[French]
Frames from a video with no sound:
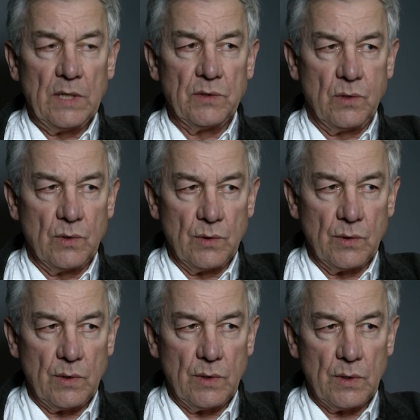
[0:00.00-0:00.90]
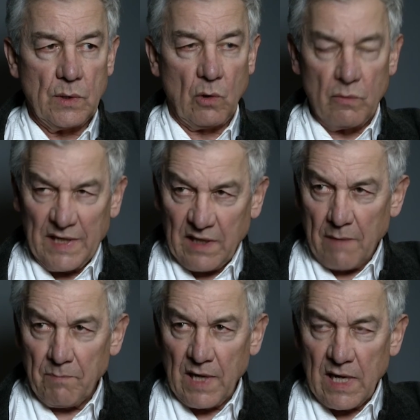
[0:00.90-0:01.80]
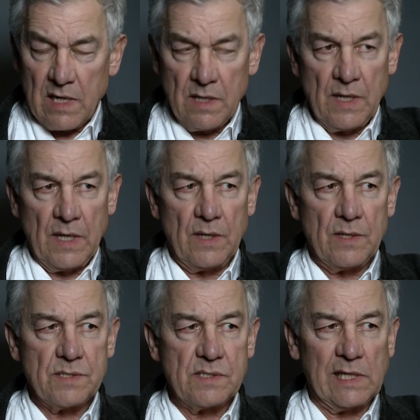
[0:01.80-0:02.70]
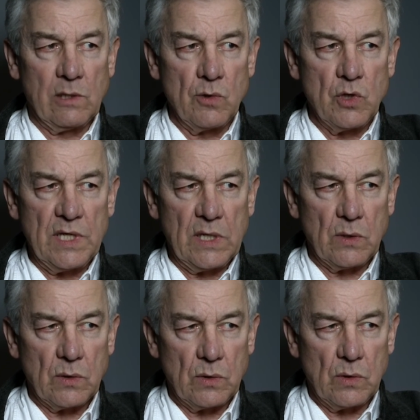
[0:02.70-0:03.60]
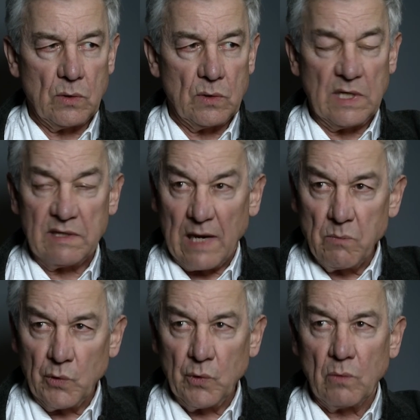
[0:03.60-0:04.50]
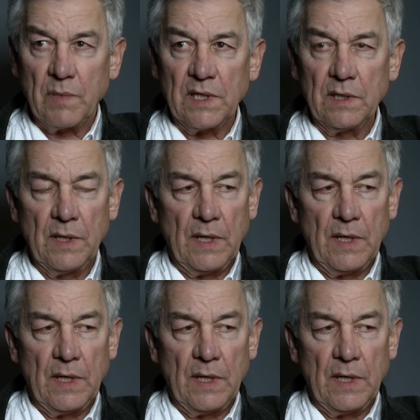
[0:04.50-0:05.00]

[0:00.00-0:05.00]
de euh, remettre à plat euh, cette logique d'étalement urbain